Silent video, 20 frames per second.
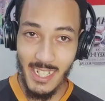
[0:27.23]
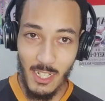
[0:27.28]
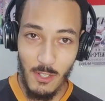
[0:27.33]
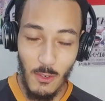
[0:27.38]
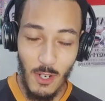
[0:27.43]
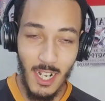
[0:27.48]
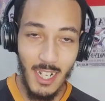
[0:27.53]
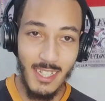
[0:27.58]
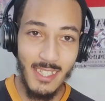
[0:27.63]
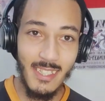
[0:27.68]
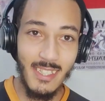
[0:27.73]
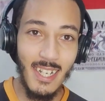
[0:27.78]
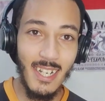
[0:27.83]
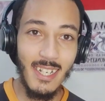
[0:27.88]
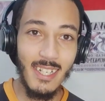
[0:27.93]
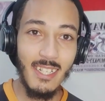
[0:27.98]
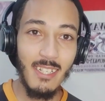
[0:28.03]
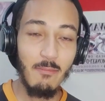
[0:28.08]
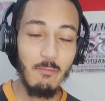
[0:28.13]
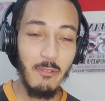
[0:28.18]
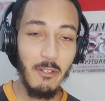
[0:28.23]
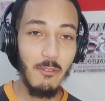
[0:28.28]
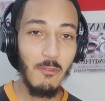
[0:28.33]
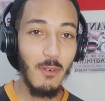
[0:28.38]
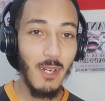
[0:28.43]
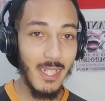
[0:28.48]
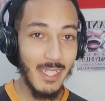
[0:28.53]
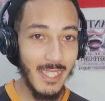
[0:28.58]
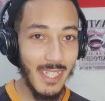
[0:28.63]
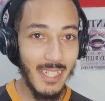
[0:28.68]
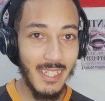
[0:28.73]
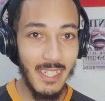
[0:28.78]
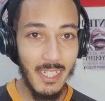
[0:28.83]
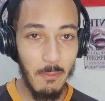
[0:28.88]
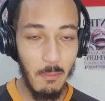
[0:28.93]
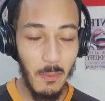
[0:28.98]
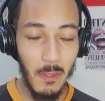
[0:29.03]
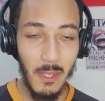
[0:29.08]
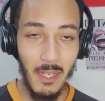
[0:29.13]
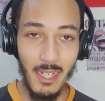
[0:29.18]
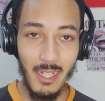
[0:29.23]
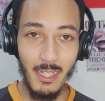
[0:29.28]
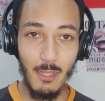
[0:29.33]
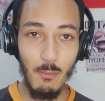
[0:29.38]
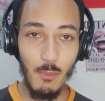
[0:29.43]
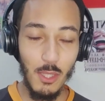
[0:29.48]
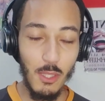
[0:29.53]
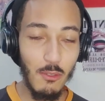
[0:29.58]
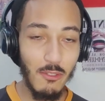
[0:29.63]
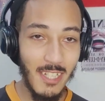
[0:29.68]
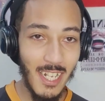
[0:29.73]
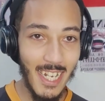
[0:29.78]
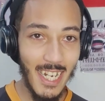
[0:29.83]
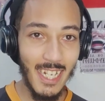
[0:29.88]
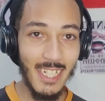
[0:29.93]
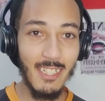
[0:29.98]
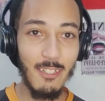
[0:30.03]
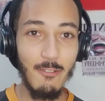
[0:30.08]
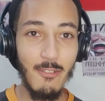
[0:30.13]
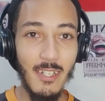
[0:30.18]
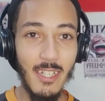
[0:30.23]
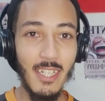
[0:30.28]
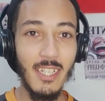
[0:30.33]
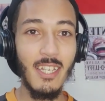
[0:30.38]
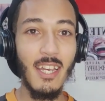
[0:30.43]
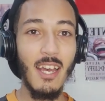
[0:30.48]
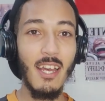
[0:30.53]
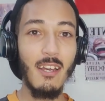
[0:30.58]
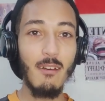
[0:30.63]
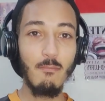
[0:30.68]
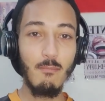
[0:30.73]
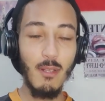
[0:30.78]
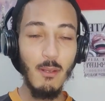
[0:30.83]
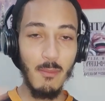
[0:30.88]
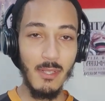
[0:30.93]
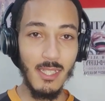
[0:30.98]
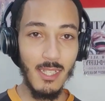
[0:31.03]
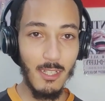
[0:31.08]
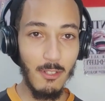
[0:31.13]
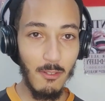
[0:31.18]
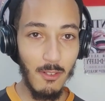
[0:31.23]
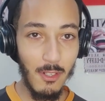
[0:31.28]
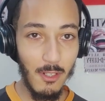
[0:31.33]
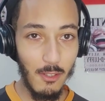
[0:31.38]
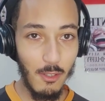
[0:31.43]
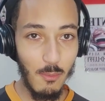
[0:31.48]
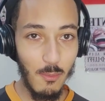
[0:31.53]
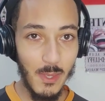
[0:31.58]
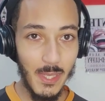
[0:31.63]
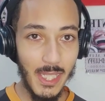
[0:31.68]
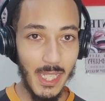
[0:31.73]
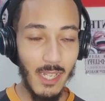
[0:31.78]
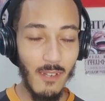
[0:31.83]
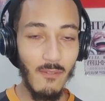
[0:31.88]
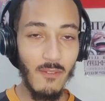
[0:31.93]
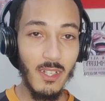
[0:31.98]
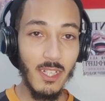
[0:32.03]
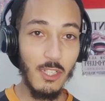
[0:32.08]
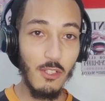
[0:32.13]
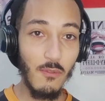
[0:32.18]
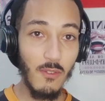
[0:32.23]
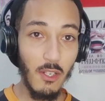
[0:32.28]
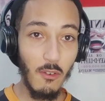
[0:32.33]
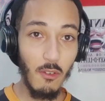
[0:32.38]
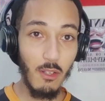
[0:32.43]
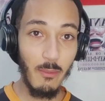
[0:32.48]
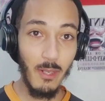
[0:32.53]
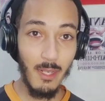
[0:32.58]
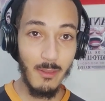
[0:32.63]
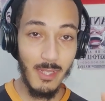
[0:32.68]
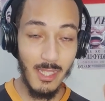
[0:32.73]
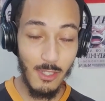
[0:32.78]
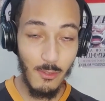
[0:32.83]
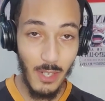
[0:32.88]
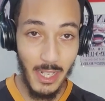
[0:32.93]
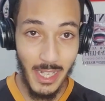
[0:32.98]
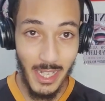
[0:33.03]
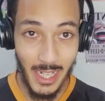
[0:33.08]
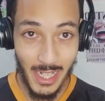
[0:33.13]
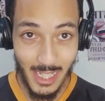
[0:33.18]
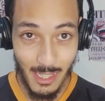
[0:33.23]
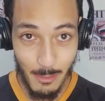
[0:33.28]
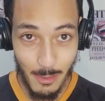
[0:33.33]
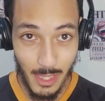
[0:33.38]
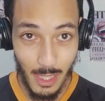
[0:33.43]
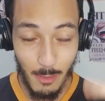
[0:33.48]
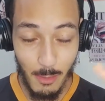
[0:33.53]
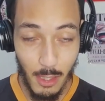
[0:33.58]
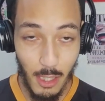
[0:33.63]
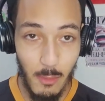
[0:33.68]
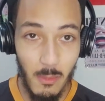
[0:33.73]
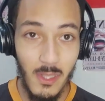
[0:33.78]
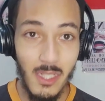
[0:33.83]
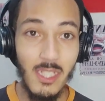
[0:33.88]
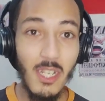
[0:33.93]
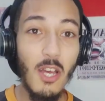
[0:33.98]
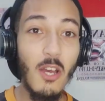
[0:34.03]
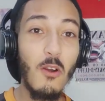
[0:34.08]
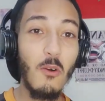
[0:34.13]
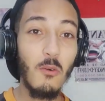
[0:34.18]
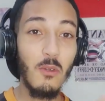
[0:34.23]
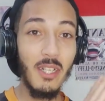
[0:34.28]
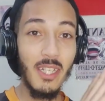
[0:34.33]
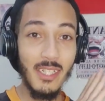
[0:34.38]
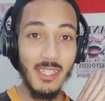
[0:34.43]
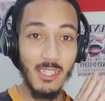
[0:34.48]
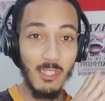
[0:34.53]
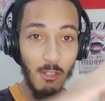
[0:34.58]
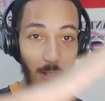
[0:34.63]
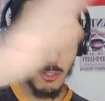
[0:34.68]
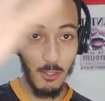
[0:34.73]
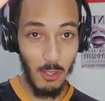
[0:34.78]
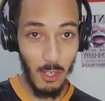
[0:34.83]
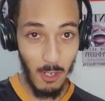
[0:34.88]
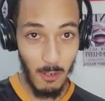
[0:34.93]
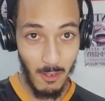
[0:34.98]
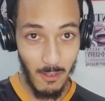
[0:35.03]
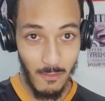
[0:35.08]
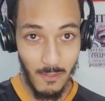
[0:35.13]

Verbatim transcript: عليه واحد التراك بعنوان تهذيب غادي نمشيو نرياكتو عليه بلا ما نزيد نطول عليكم بزاف اللي كيشوفنا اول مره تنسى واحد لايك سبسكرايب كومنت وليتس جو تو اور